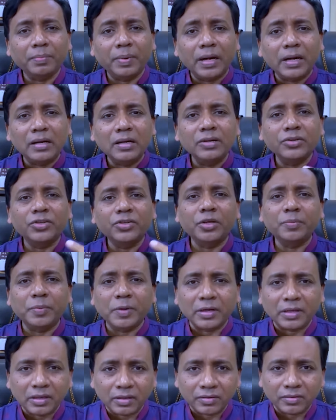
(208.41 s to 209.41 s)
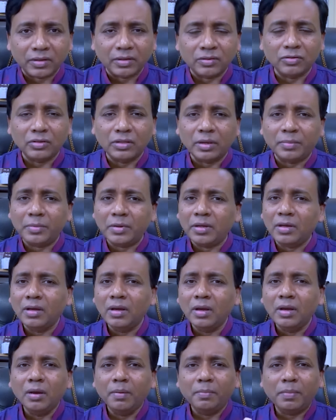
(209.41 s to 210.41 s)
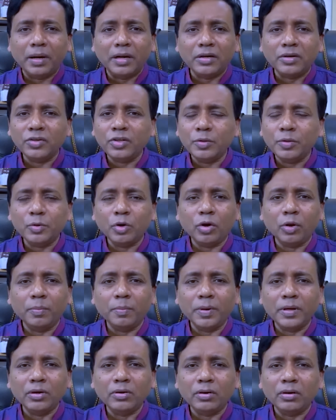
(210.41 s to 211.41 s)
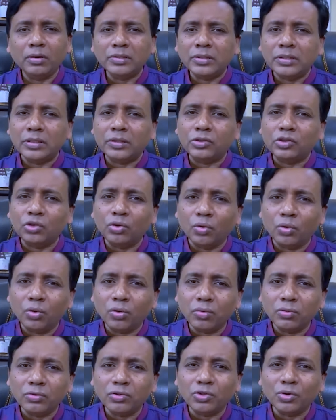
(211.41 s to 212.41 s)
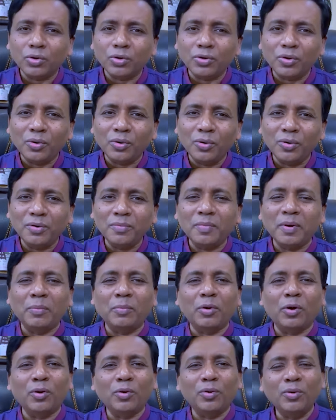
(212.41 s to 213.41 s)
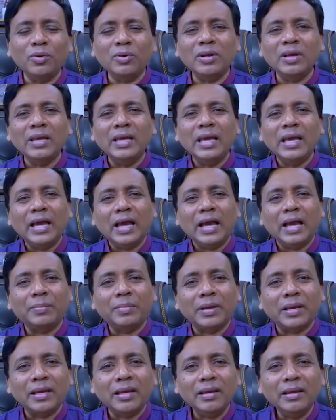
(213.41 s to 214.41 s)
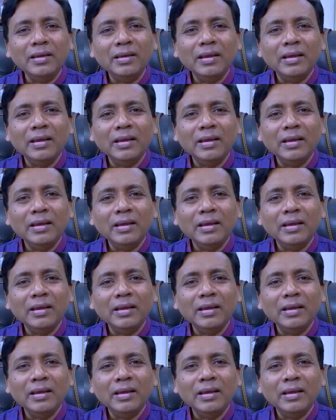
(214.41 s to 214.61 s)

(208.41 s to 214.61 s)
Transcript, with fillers: পার্টনারশিপের ক্ষেত্রে যদি আপনি পার্টনারশিপ কোম্পানি করেন সেটা ছোট ছোট হোক বা বড় হোক আপনাকে